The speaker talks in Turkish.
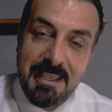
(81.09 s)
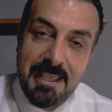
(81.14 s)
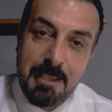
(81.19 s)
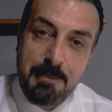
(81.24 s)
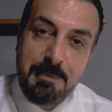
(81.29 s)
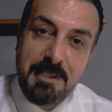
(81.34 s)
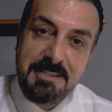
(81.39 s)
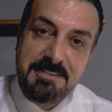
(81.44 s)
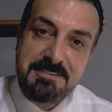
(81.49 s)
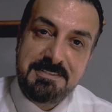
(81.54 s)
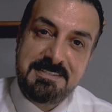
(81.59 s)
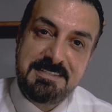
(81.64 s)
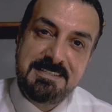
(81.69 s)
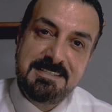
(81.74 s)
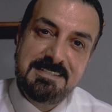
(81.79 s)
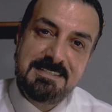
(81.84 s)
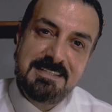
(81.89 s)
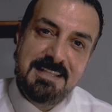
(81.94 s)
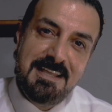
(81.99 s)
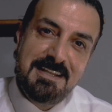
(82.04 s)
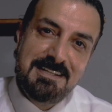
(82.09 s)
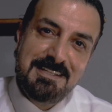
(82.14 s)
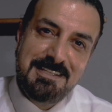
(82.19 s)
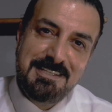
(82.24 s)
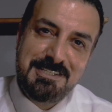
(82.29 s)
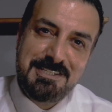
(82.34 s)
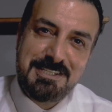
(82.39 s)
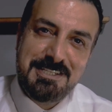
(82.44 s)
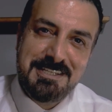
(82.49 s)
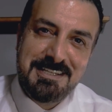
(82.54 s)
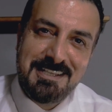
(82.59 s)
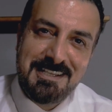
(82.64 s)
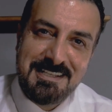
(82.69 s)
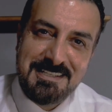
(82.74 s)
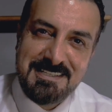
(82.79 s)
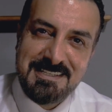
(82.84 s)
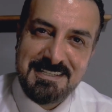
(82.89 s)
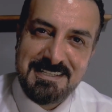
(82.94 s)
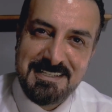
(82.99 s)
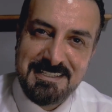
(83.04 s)
hemen sizler için
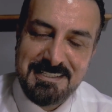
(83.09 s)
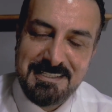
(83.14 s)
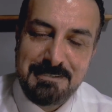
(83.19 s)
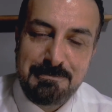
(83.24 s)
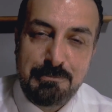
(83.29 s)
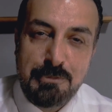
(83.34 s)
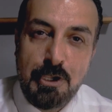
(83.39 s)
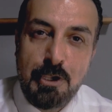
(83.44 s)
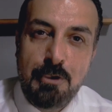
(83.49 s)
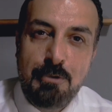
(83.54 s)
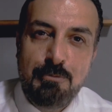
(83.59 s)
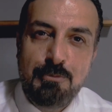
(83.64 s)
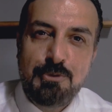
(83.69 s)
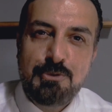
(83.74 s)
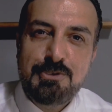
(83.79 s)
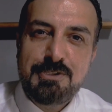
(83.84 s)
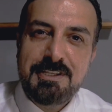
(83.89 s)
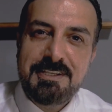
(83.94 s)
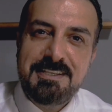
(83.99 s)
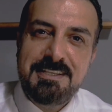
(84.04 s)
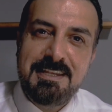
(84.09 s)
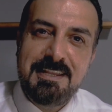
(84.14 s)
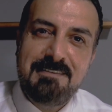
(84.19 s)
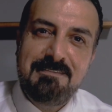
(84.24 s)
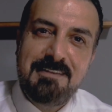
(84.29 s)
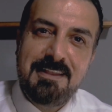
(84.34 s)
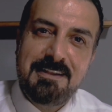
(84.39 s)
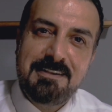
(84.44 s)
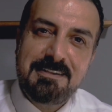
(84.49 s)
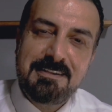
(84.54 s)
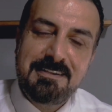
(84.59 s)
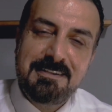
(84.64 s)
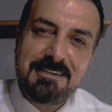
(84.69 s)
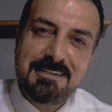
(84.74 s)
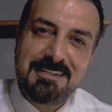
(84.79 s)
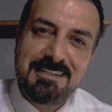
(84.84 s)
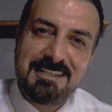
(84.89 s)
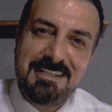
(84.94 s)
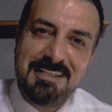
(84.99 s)
hazırladığım müstakil evler